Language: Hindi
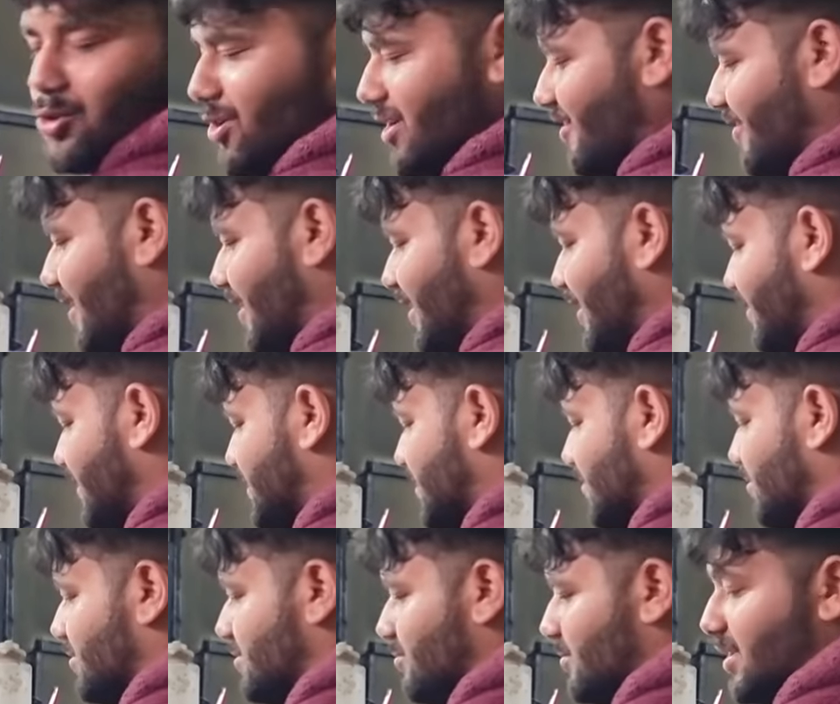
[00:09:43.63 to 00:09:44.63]
होने वाली है बस
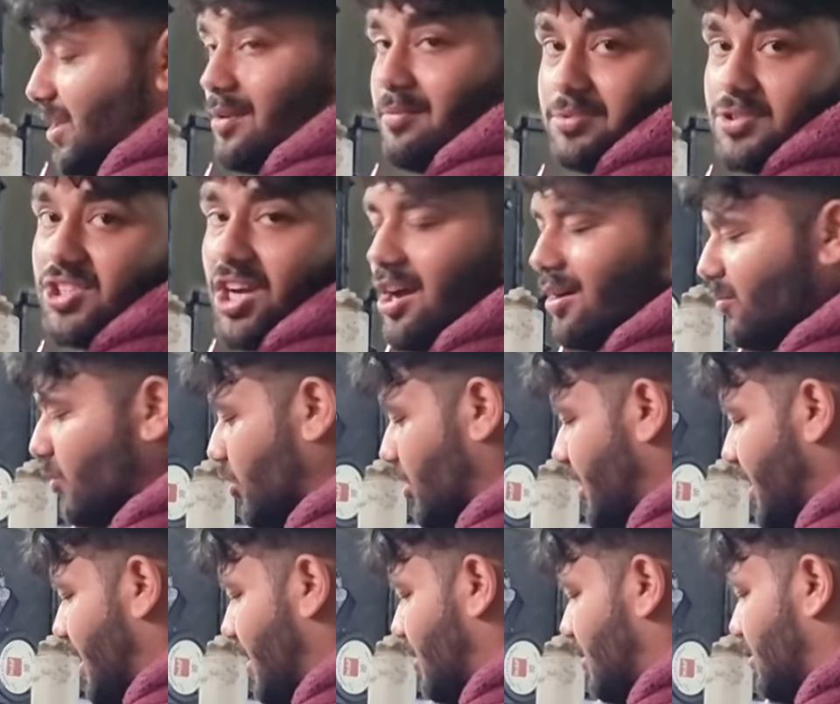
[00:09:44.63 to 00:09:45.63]
अब मतलब शाम हो
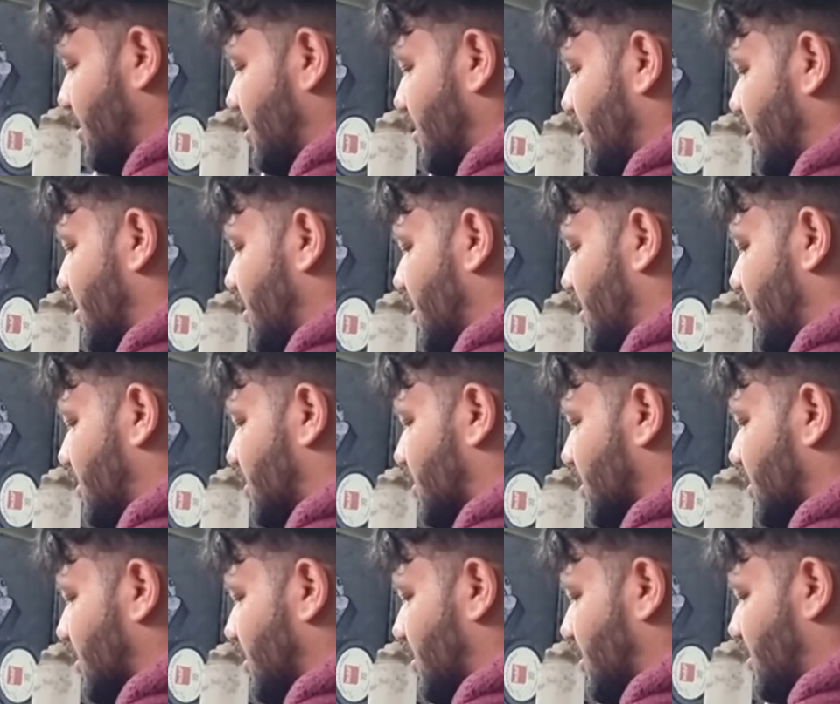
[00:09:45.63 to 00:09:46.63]
रही है
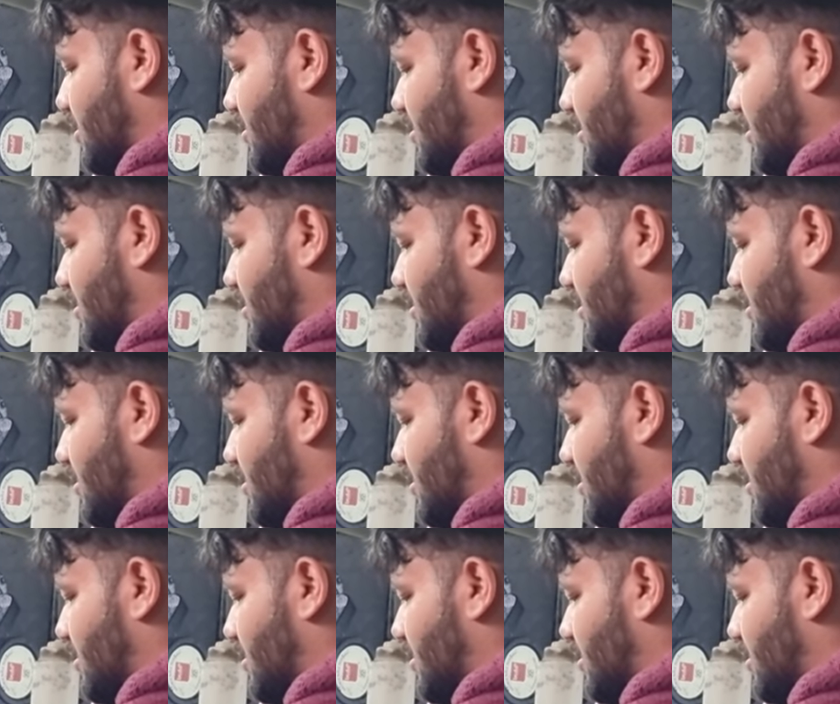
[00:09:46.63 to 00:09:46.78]
तो